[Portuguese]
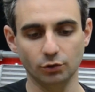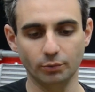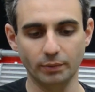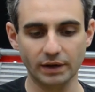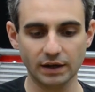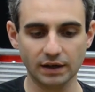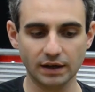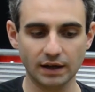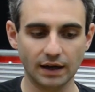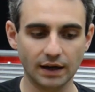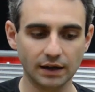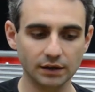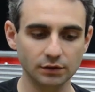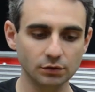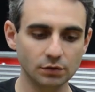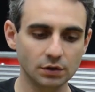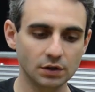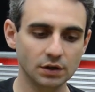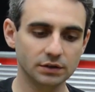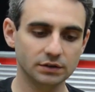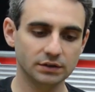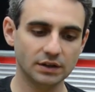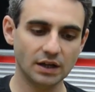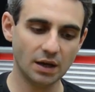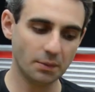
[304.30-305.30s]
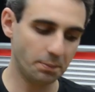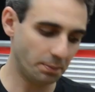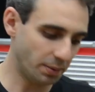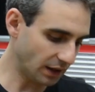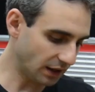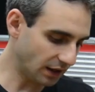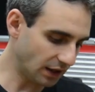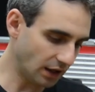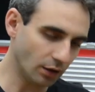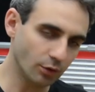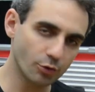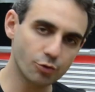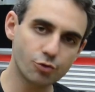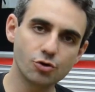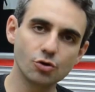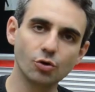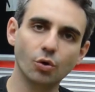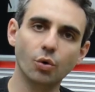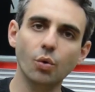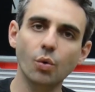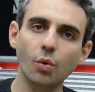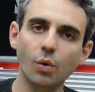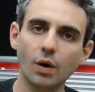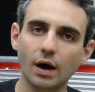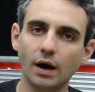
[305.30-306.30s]
no mercado, tá? Para carros de
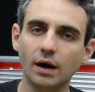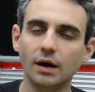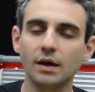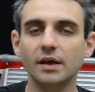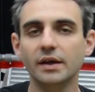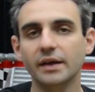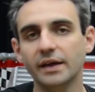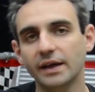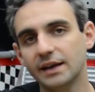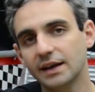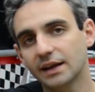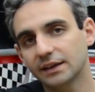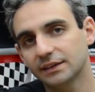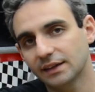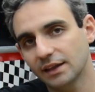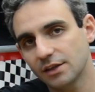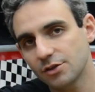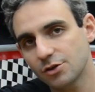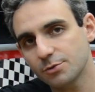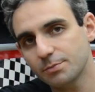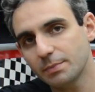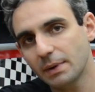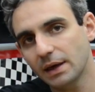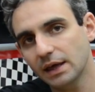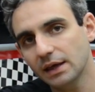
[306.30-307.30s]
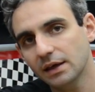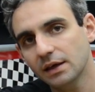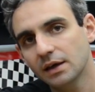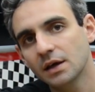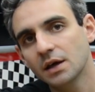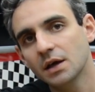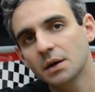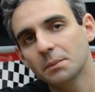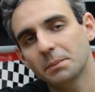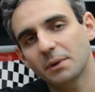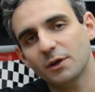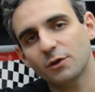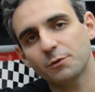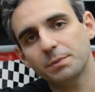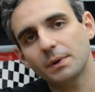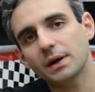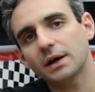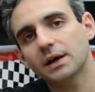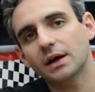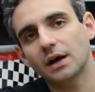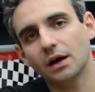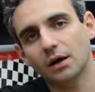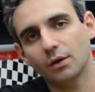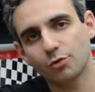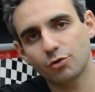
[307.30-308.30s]
rua ele atende bem, mas para
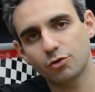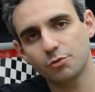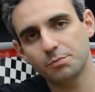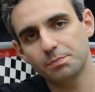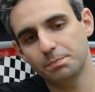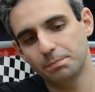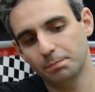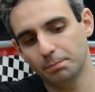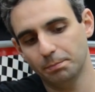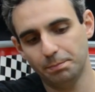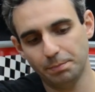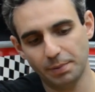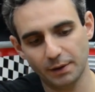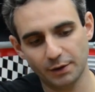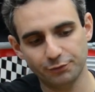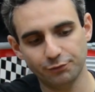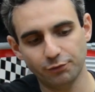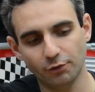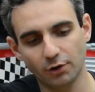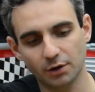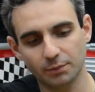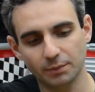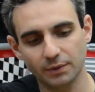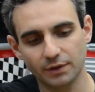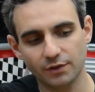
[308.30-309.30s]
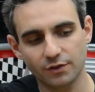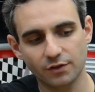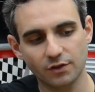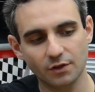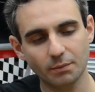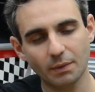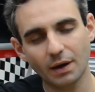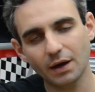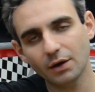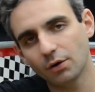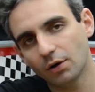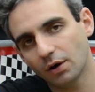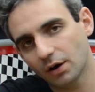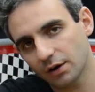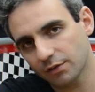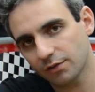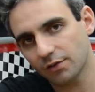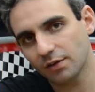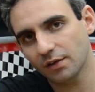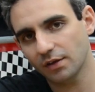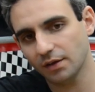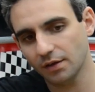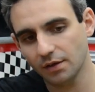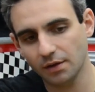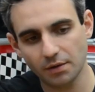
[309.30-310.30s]
carros de performance maior
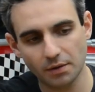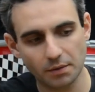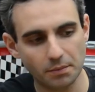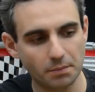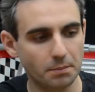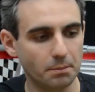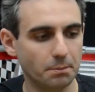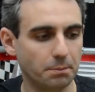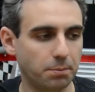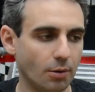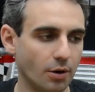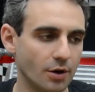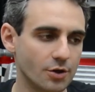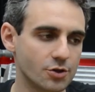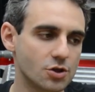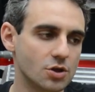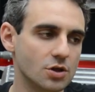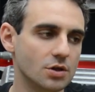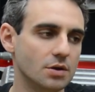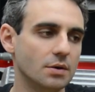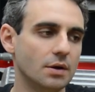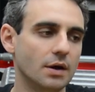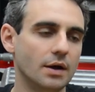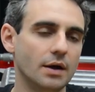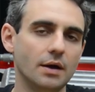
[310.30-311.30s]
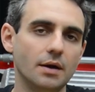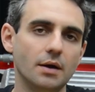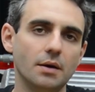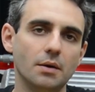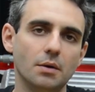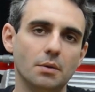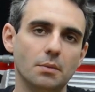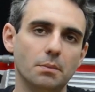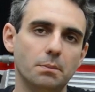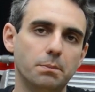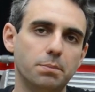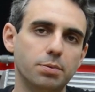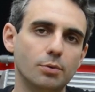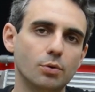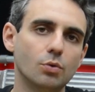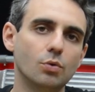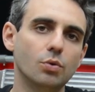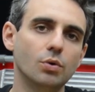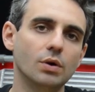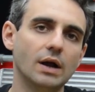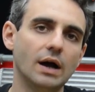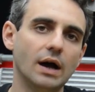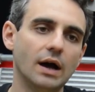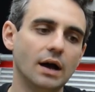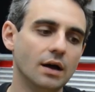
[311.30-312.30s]
você pode é,
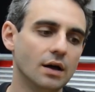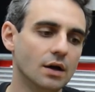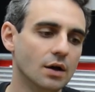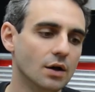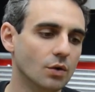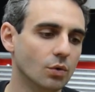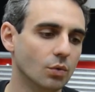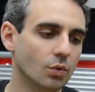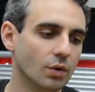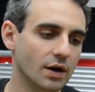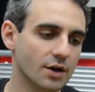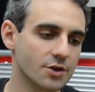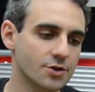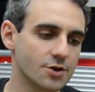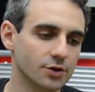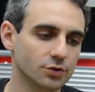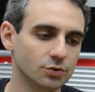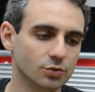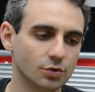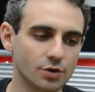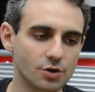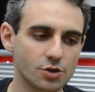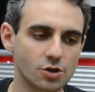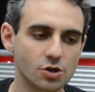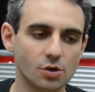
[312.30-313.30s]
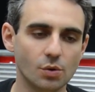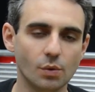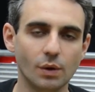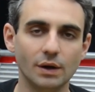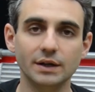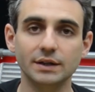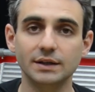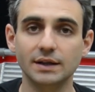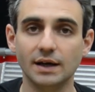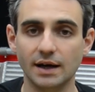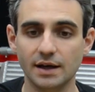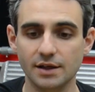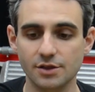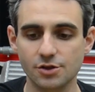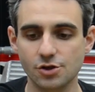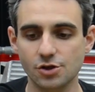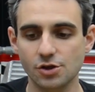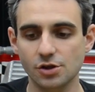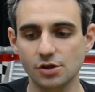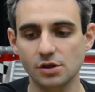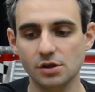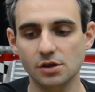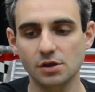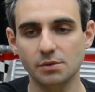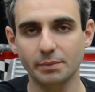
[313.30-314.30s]
procurar um radiador de
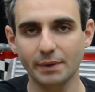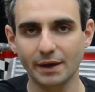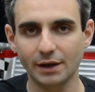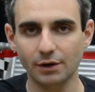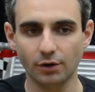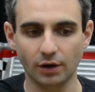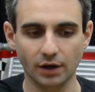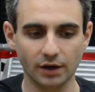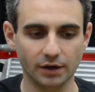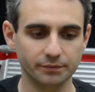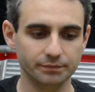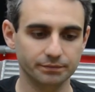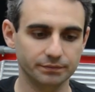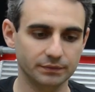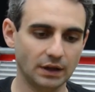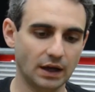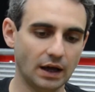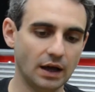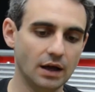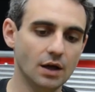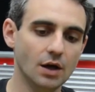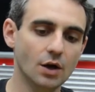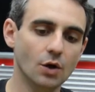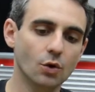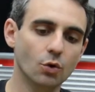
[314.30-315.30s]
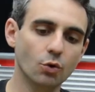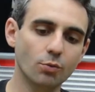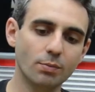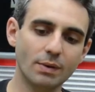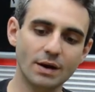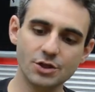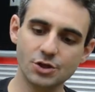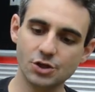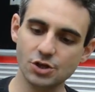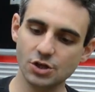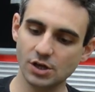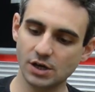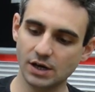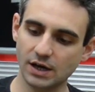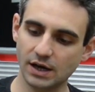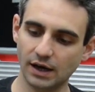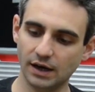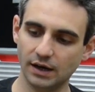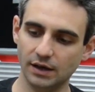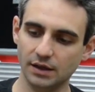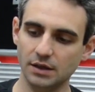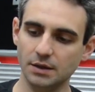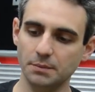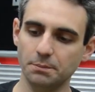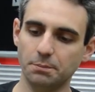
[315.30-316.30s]
qualidade melhor, tá? Uma
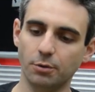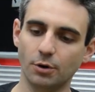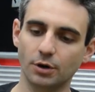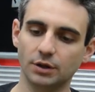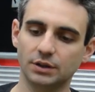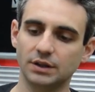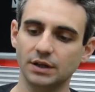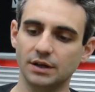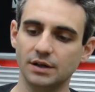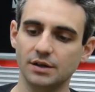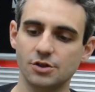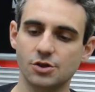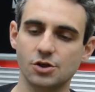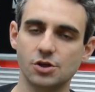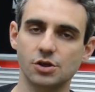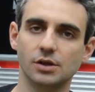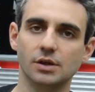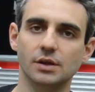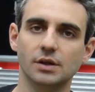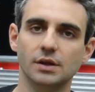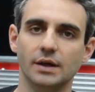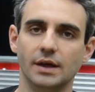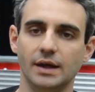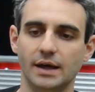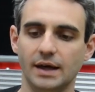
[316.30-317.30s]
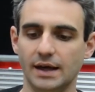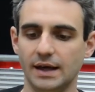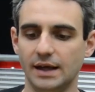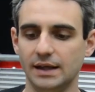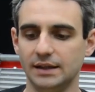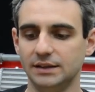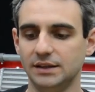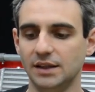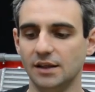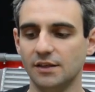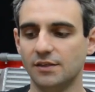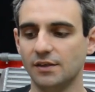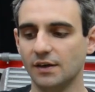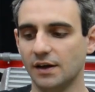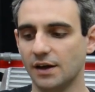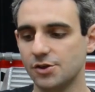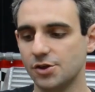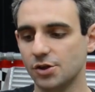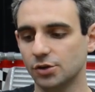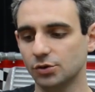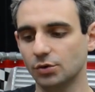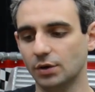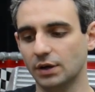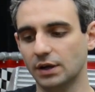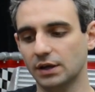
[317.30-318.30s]
dica importante é, desse
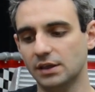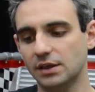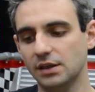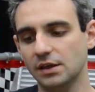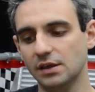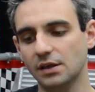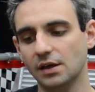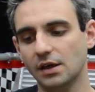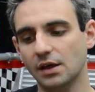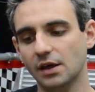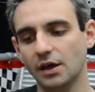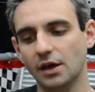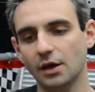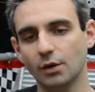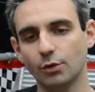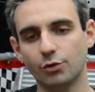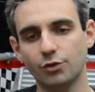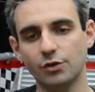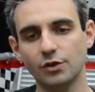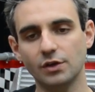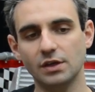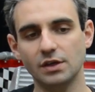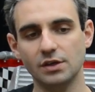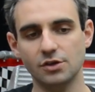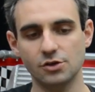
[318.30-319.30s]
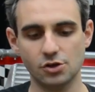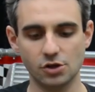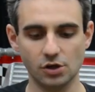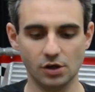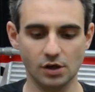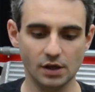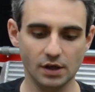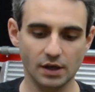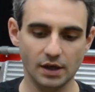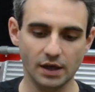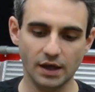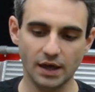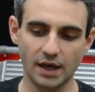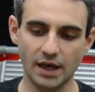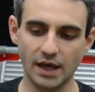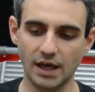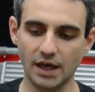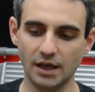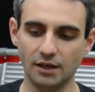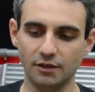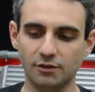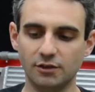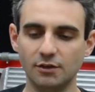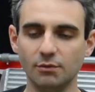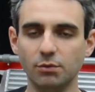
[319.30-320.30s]
radiador aqui é o seguinte:
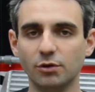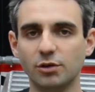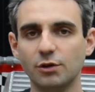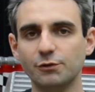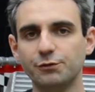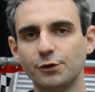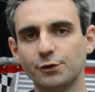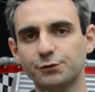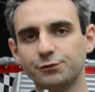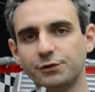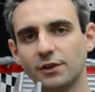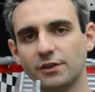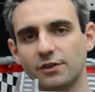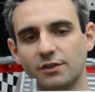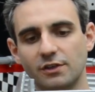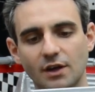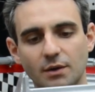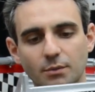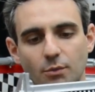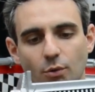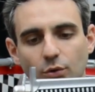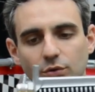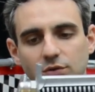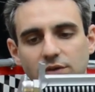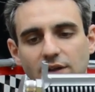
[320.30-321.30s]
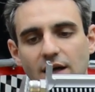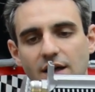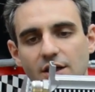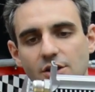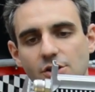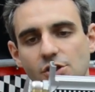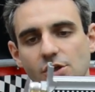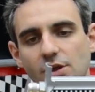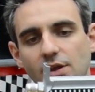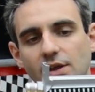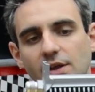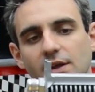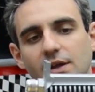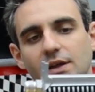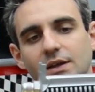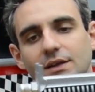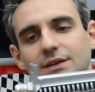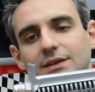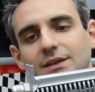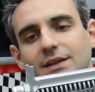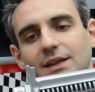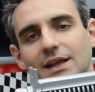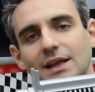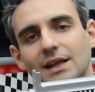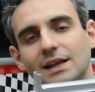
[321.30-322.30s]
é, se você for fazer a montagem
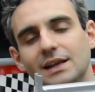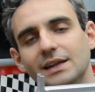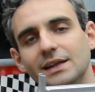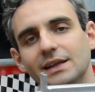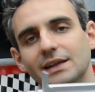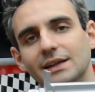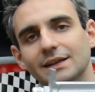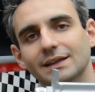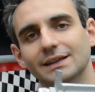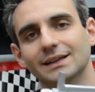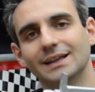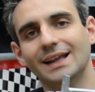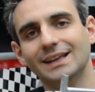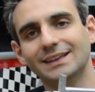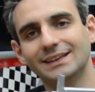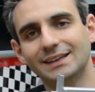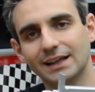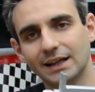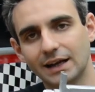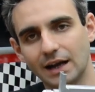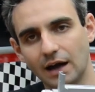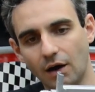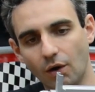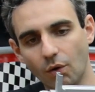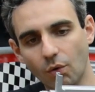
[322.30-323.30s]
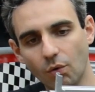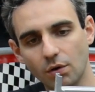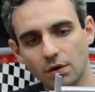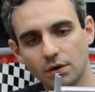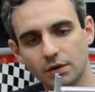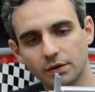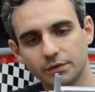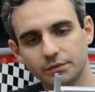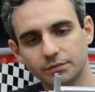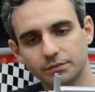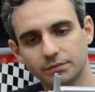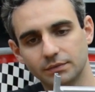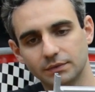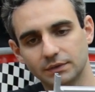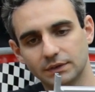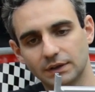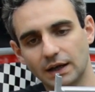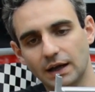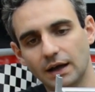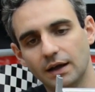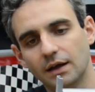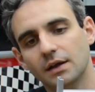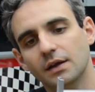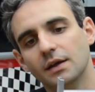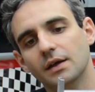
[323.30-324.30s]
dele lateral,
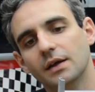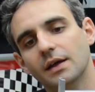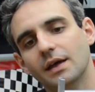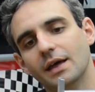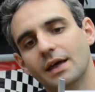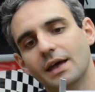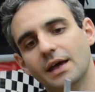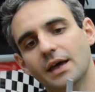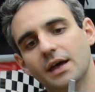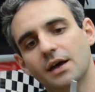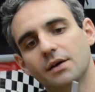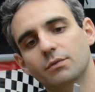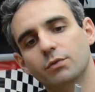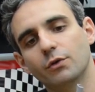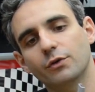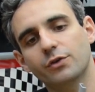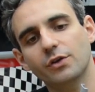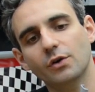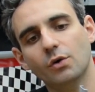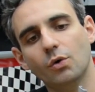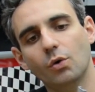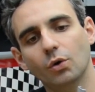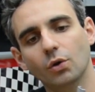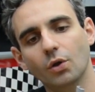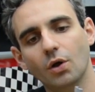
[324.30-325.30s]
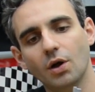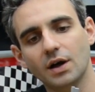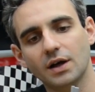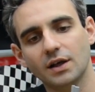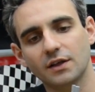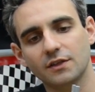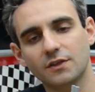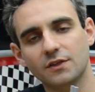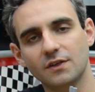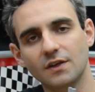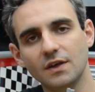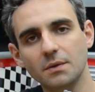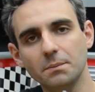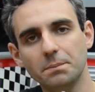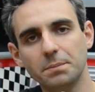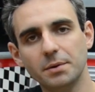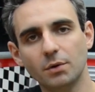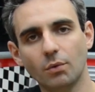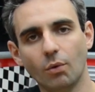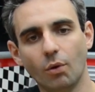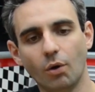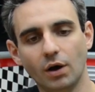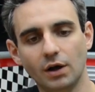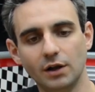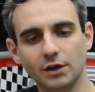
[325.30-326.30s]
tá? É, você coloca sempre
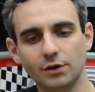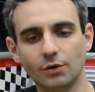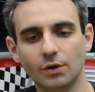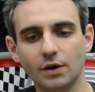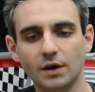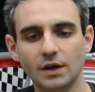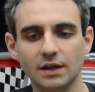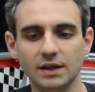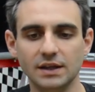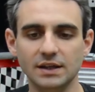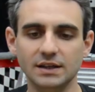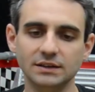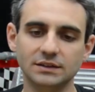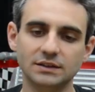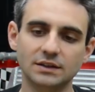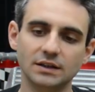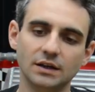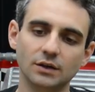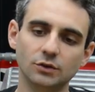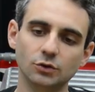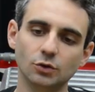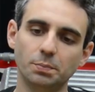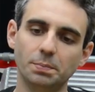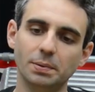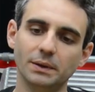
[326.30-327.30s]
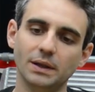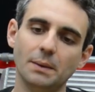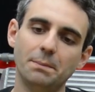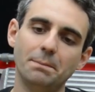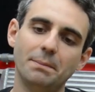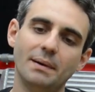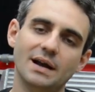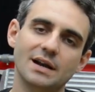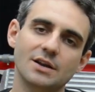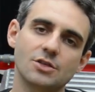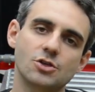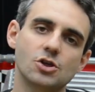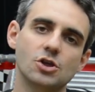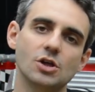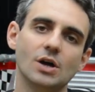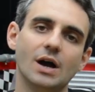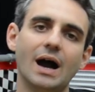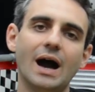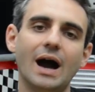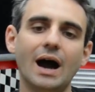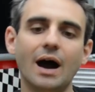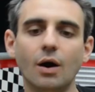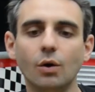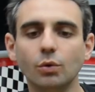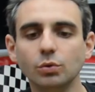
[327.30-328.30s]
o óleo entrando pela parte
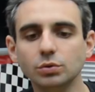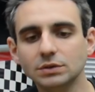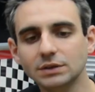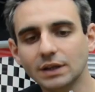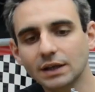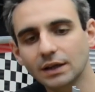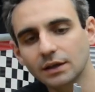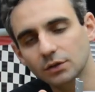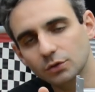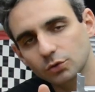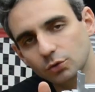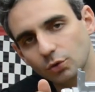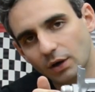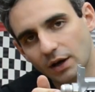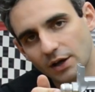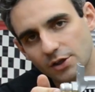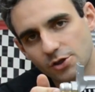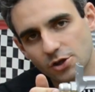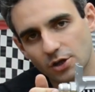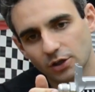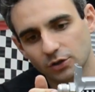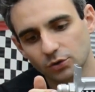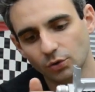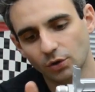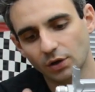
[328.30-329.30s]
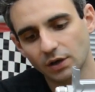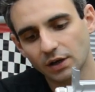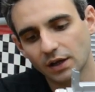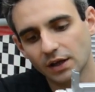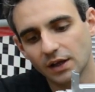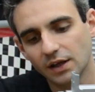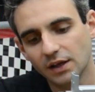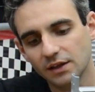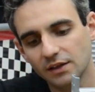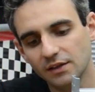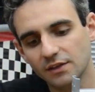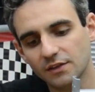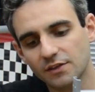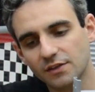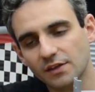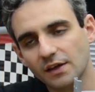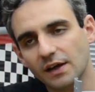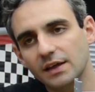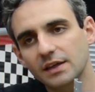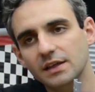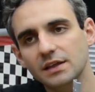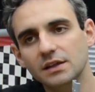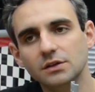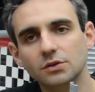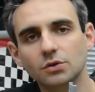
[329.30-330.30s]
alta do radiador e
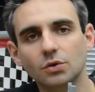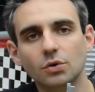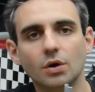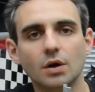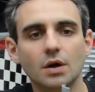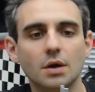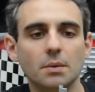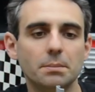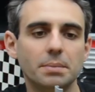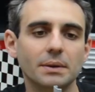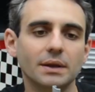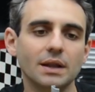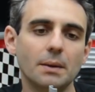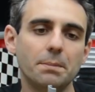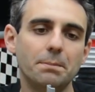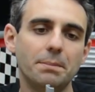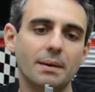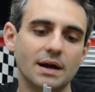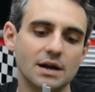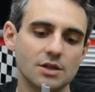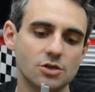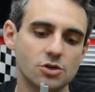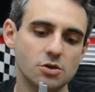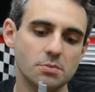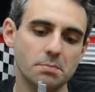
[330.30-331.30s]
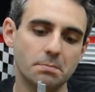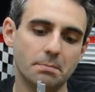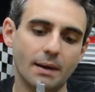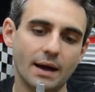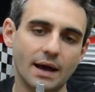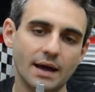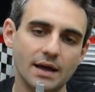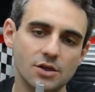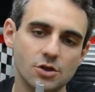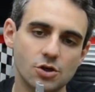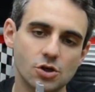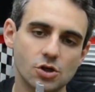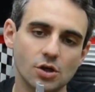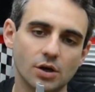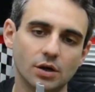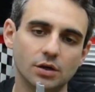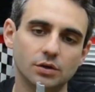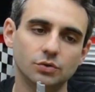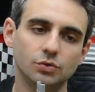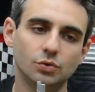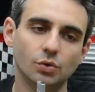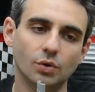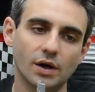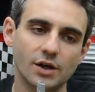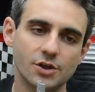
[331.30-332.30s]
saindo pela parte baixa
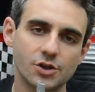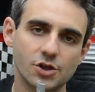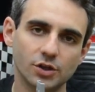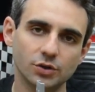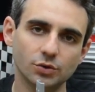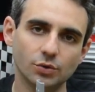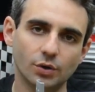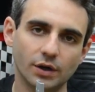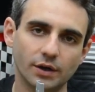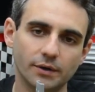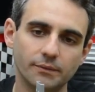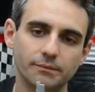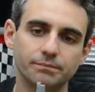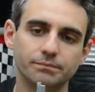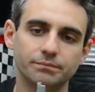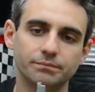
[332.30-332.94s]
do radiador,